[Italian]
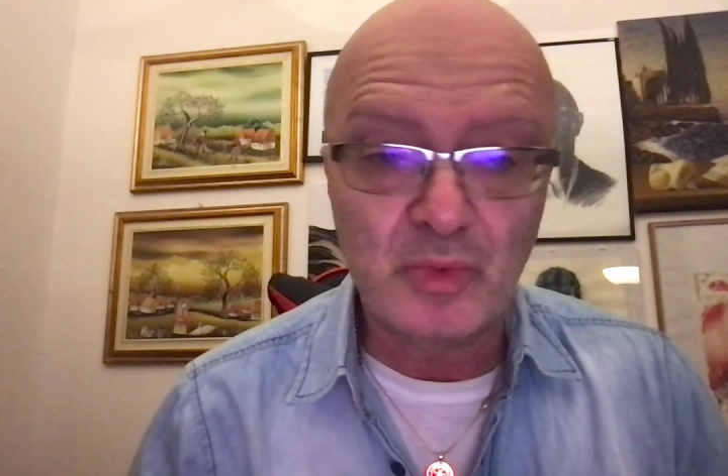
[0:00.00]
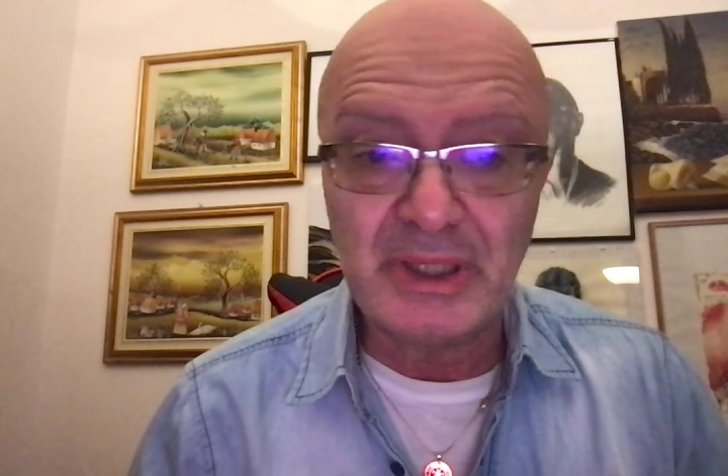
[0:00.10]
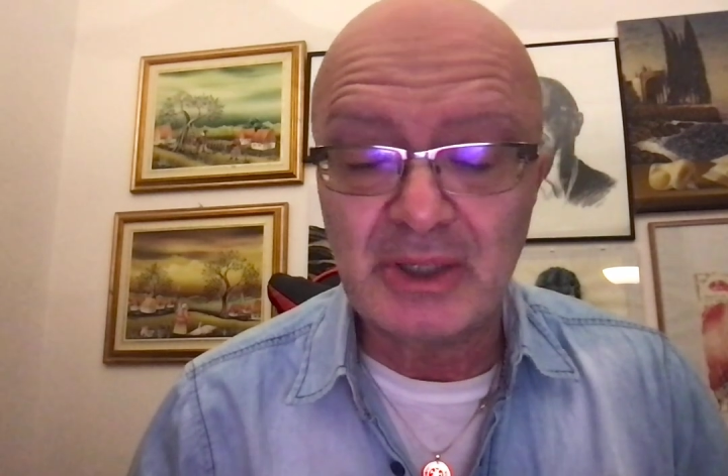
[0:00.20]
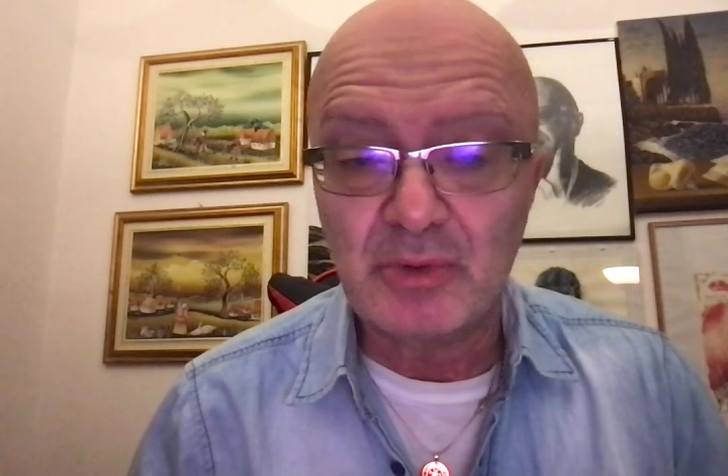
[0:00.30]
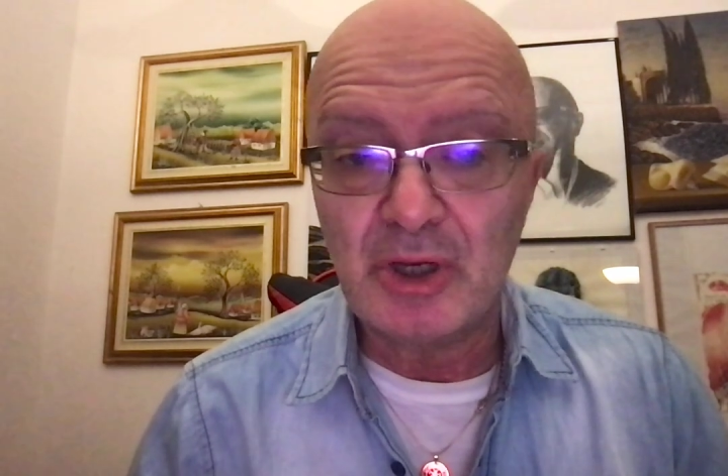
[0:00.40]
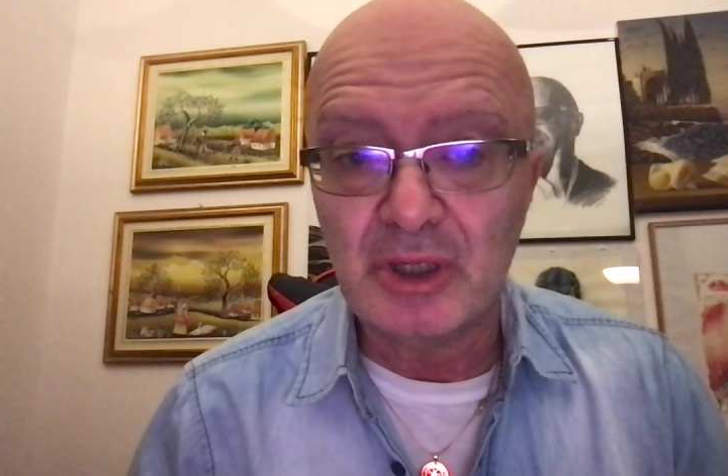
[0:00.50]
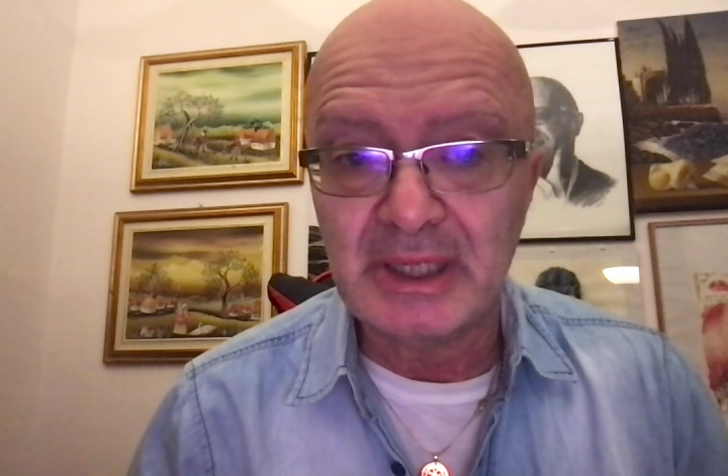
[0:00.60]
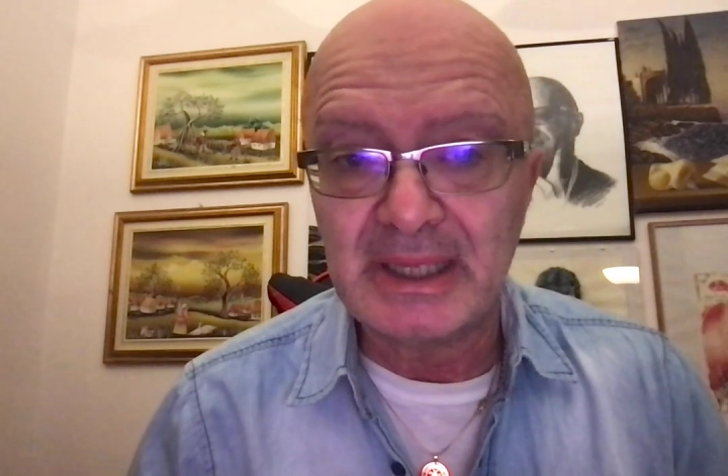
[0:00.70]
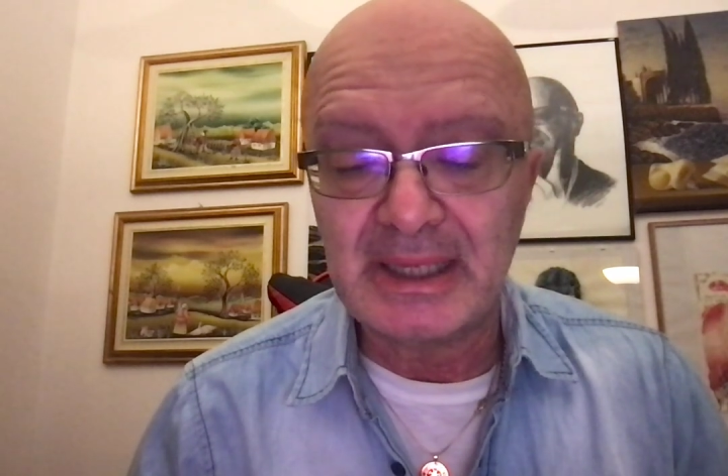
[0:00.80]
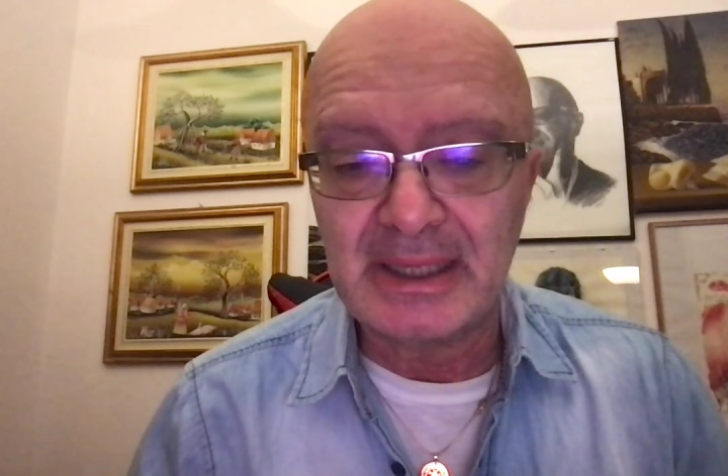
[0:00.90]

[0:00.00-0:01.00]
quindi quello che